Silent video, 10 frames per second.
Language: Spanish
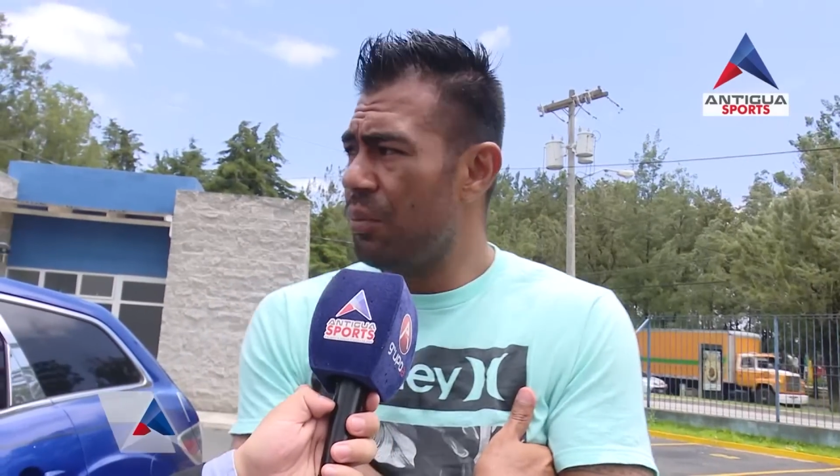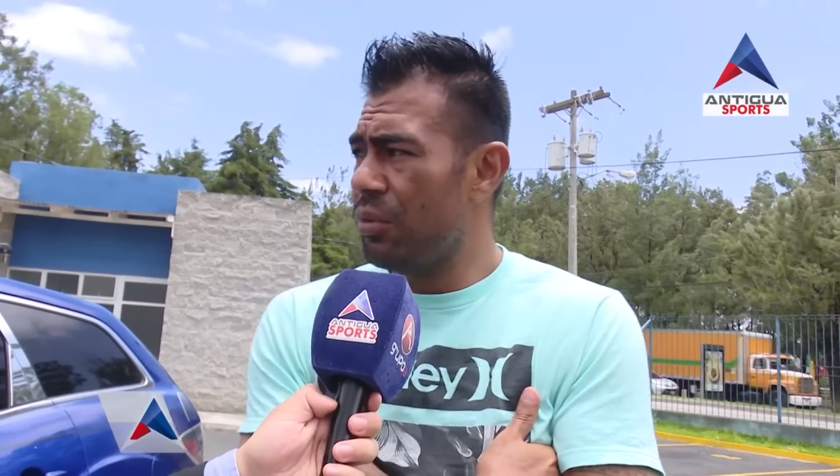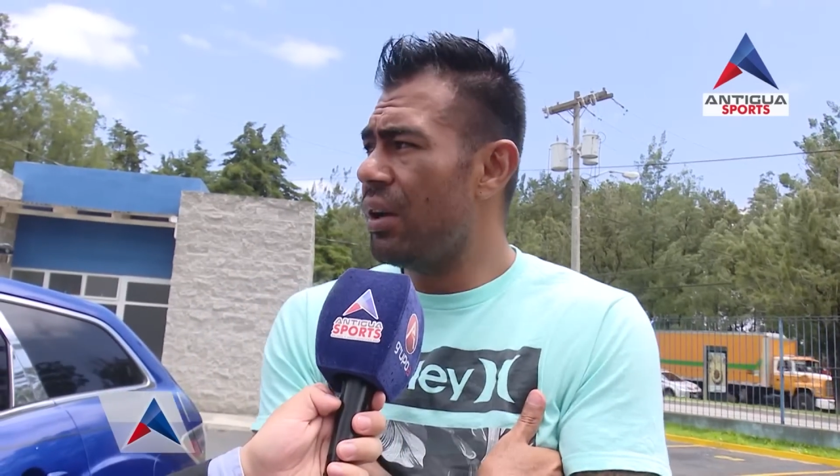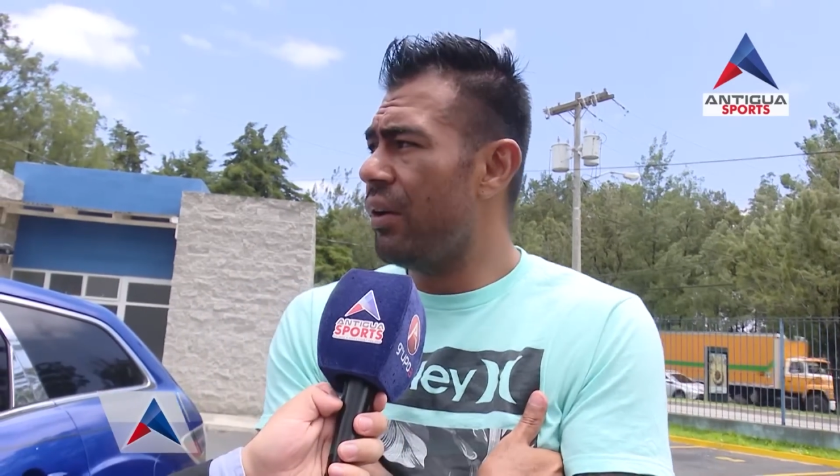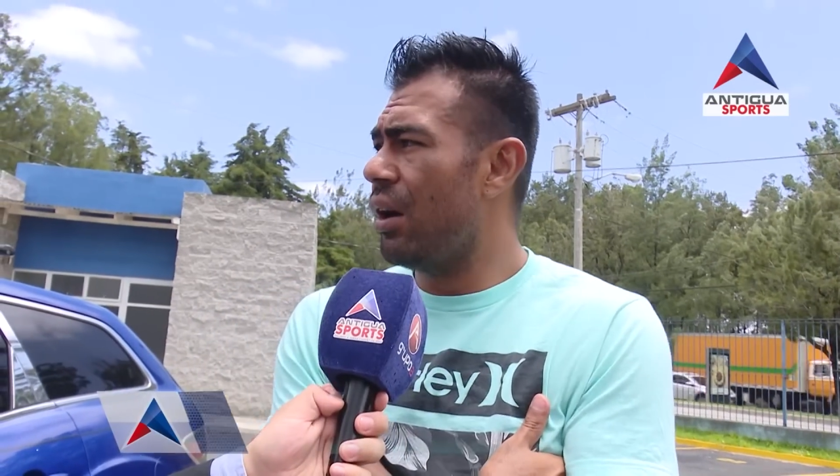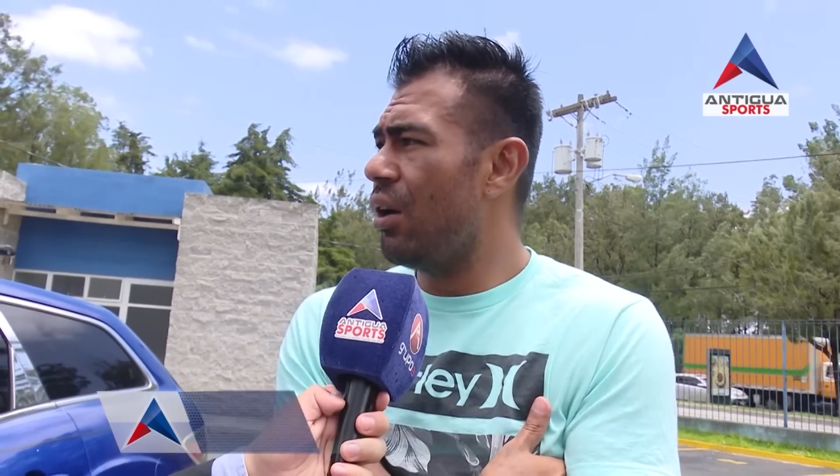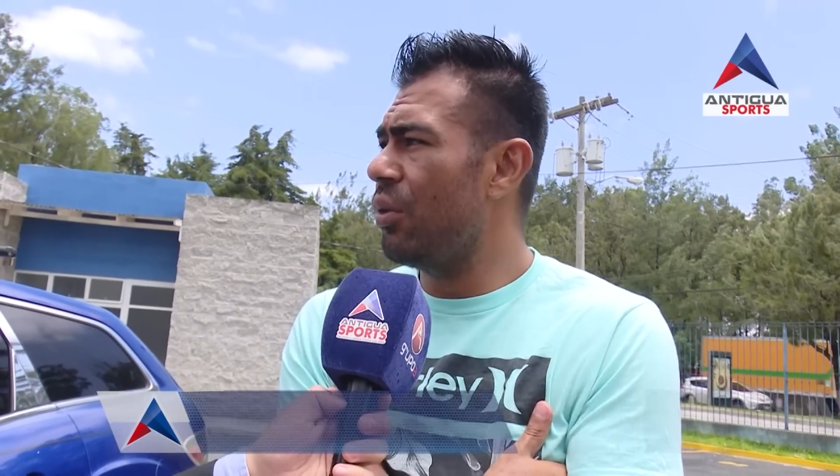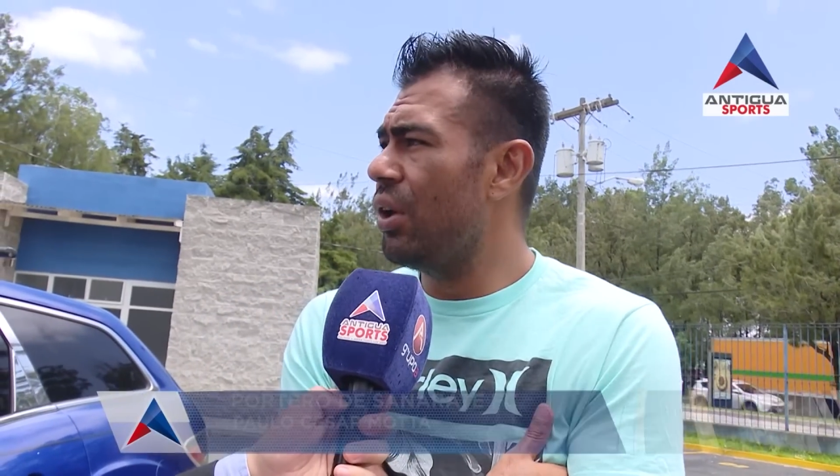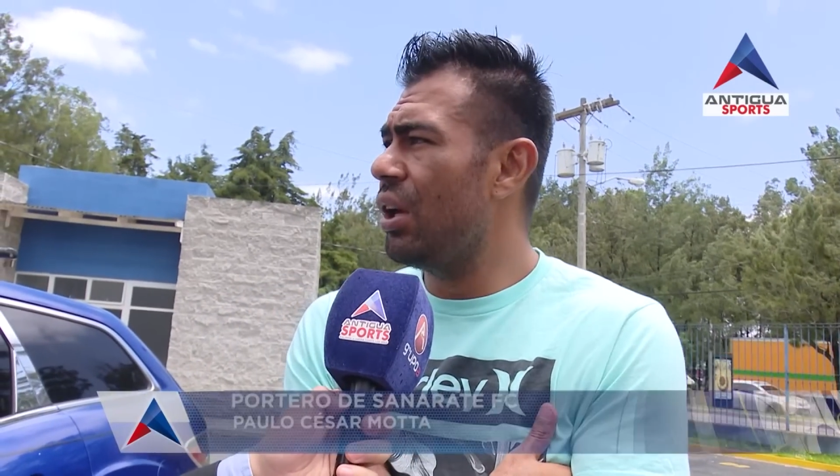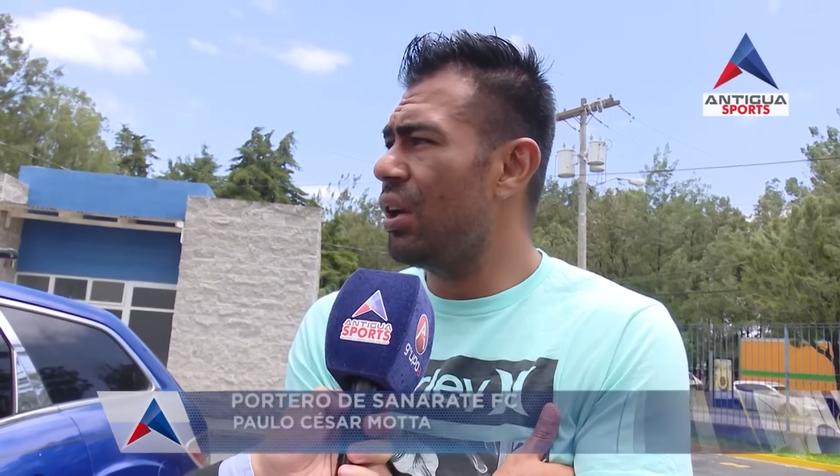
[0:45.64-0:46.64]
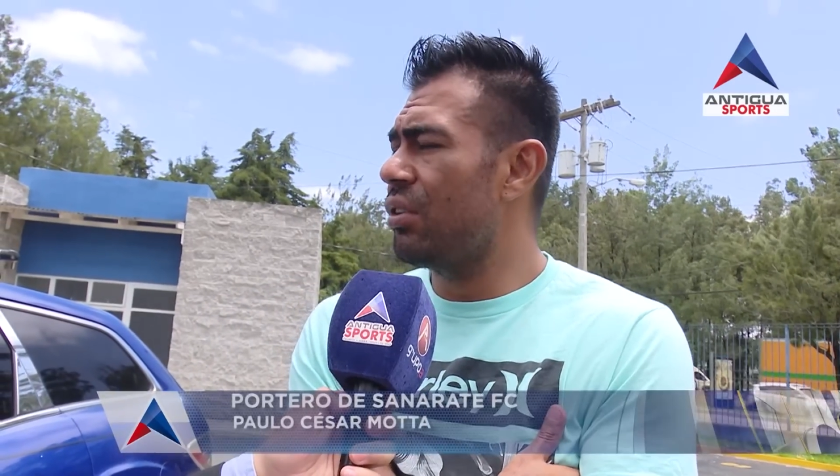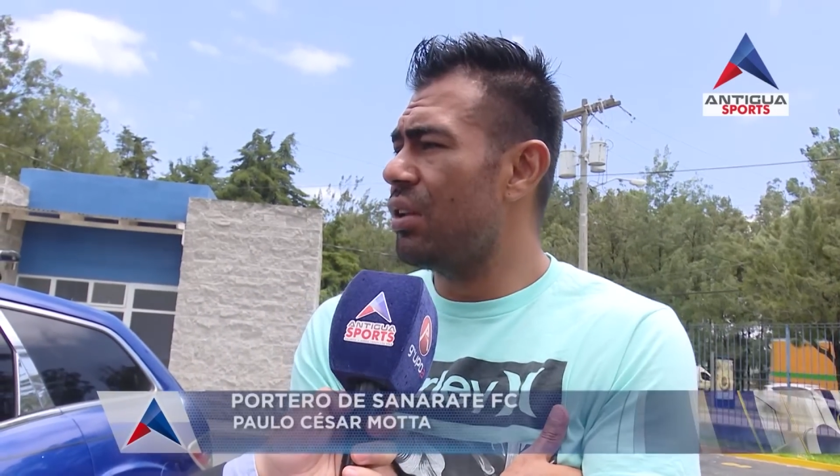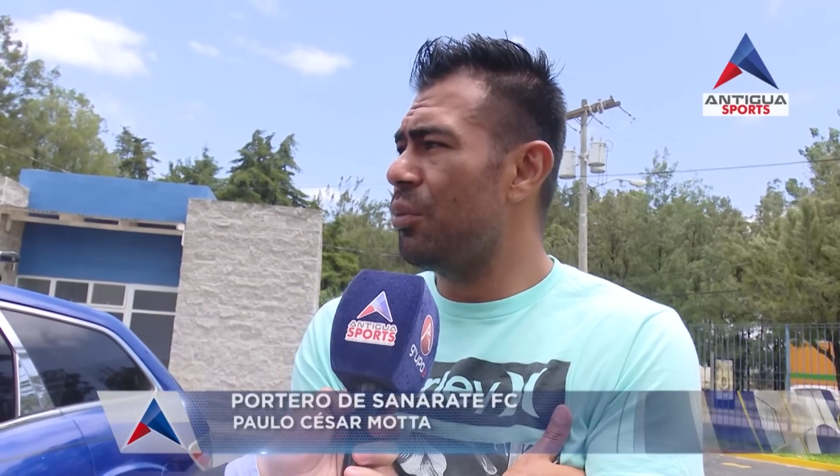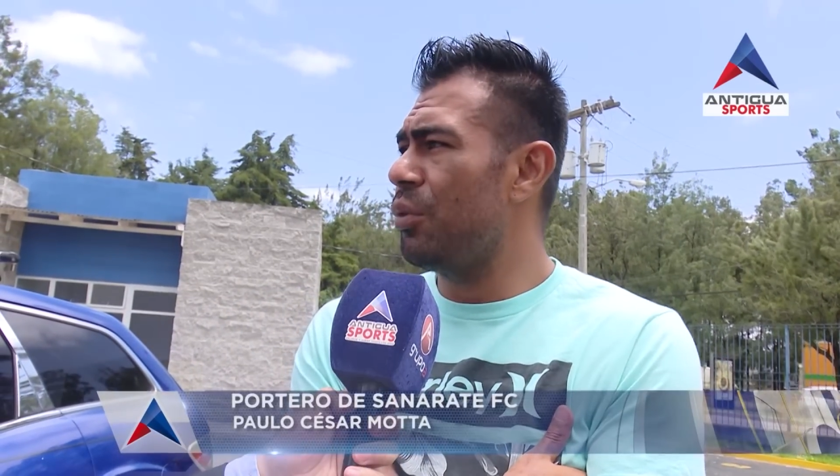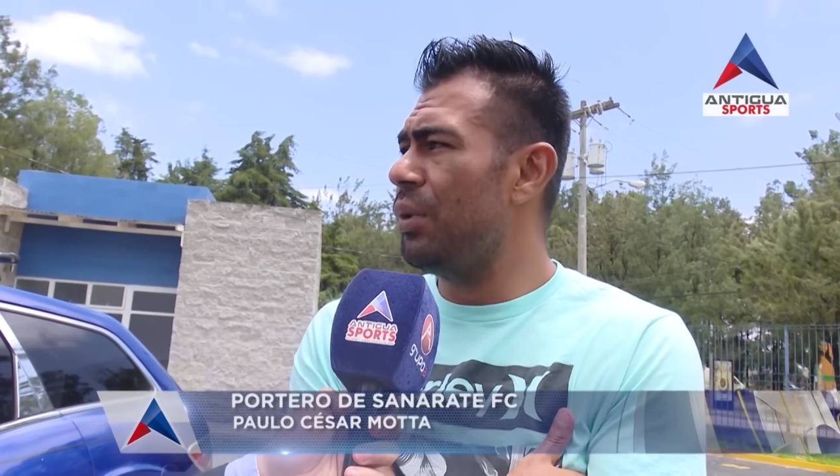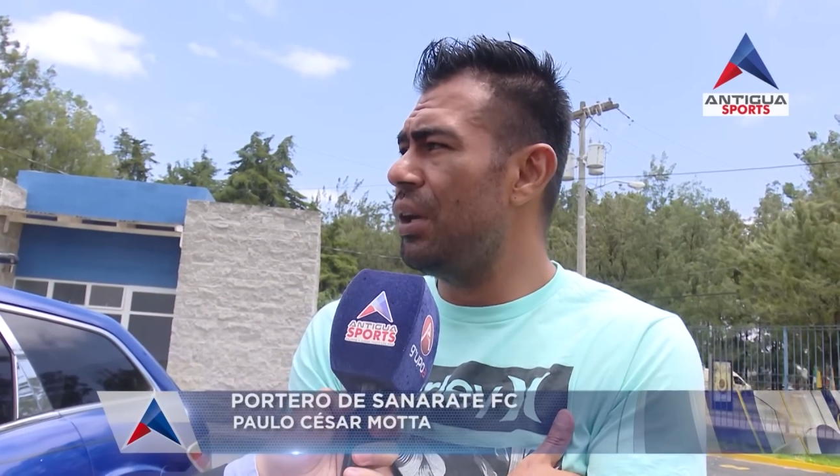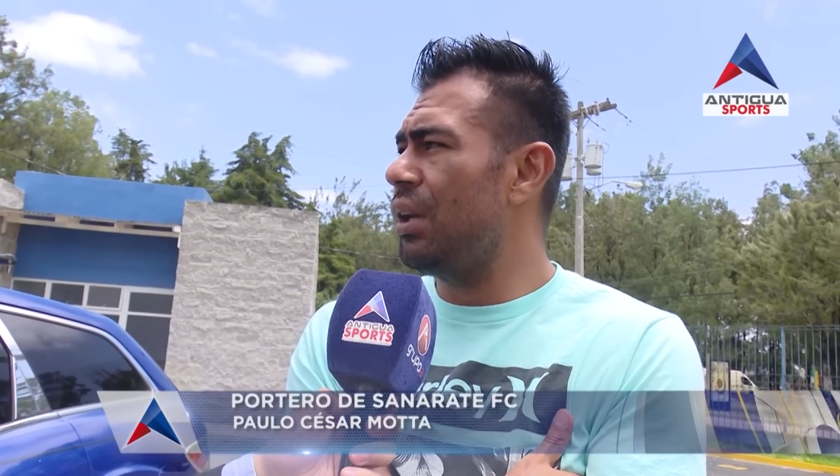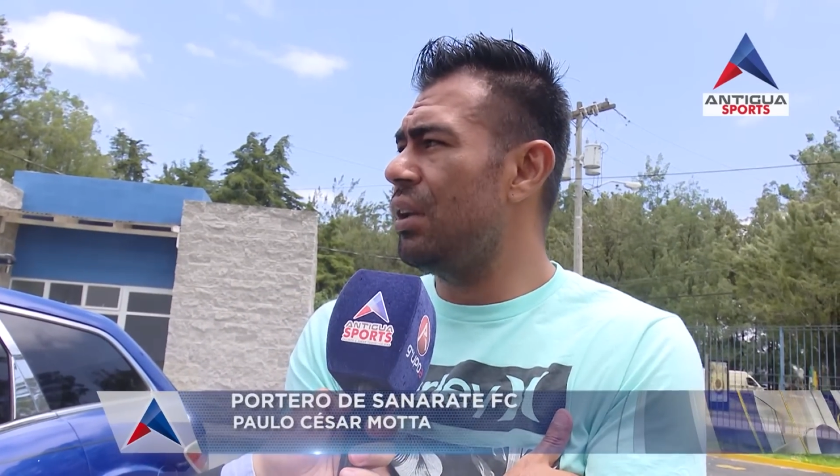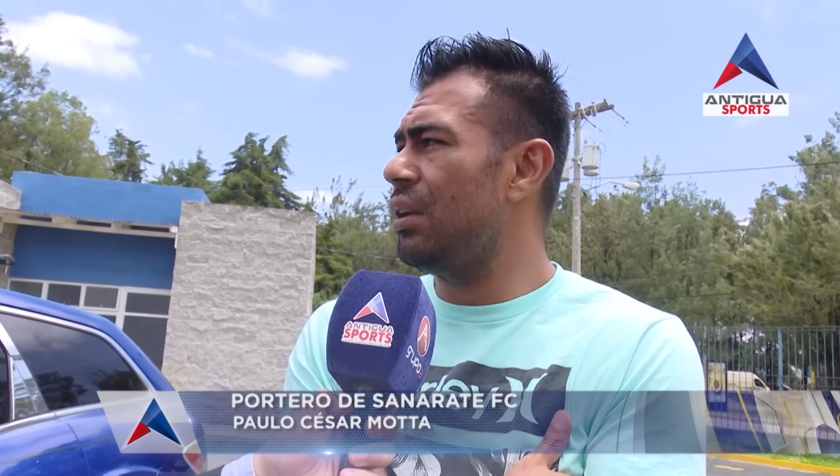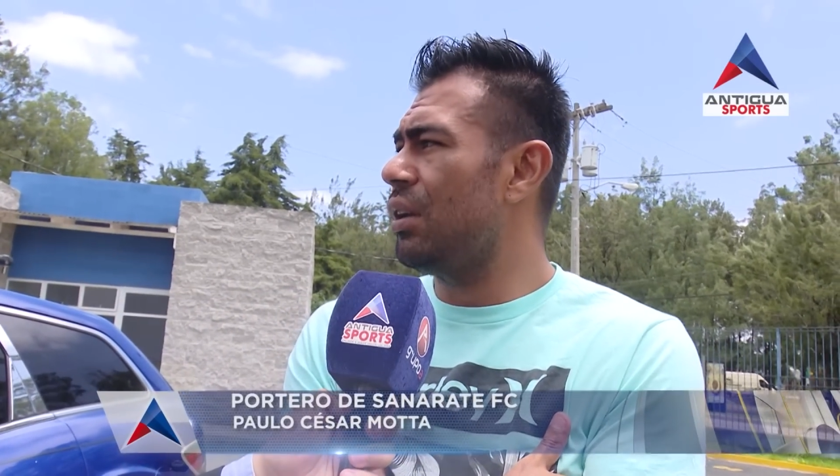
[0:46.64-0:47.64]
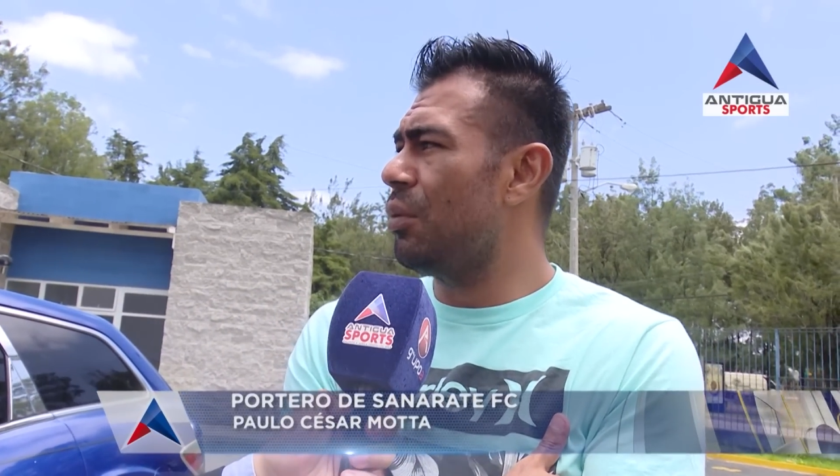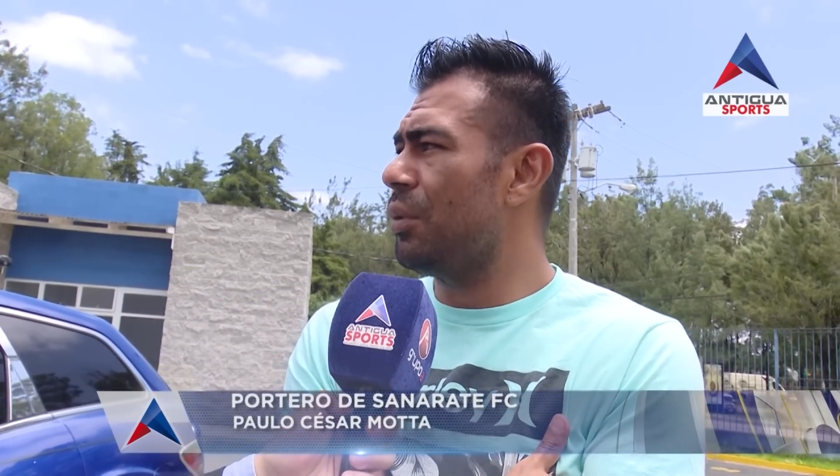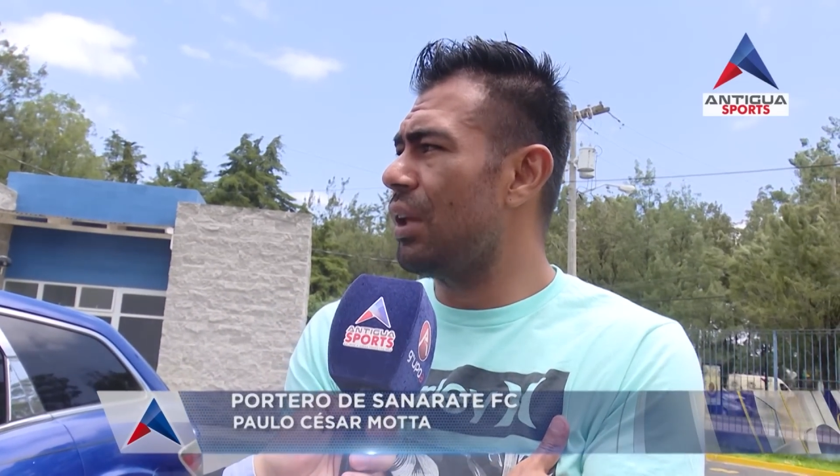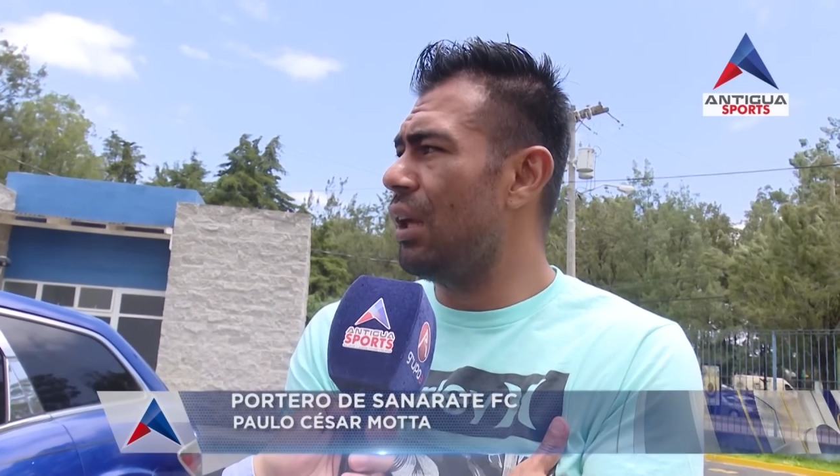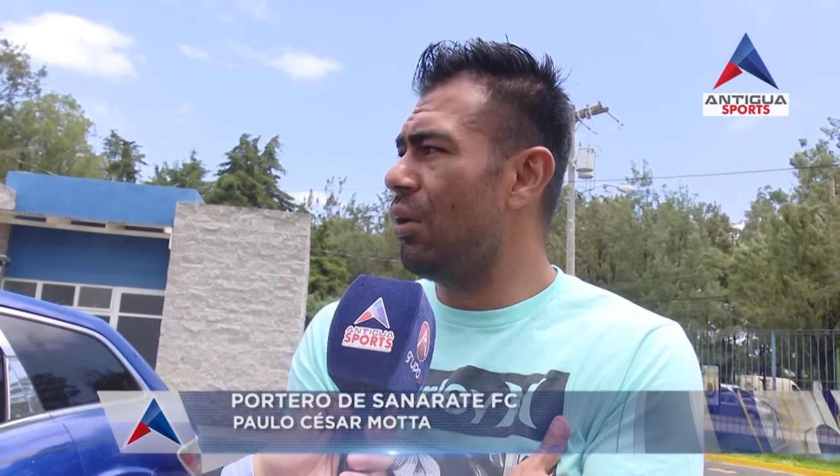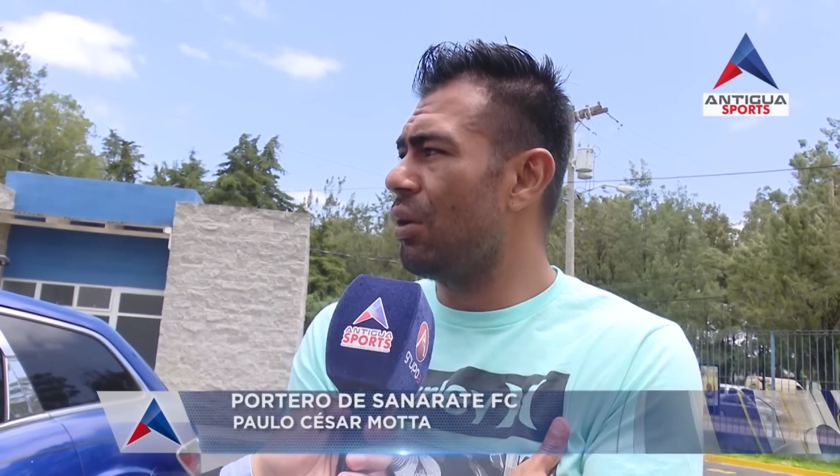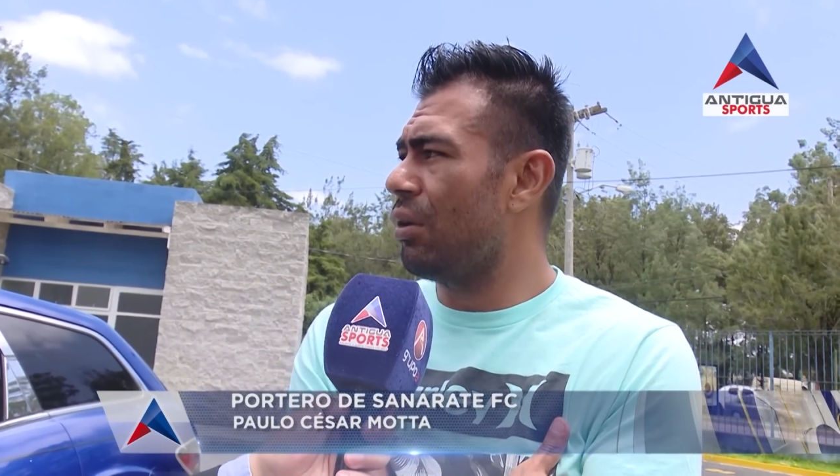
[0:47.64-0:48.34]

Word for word: hemos trabajado bien, estamos bien y como te digo,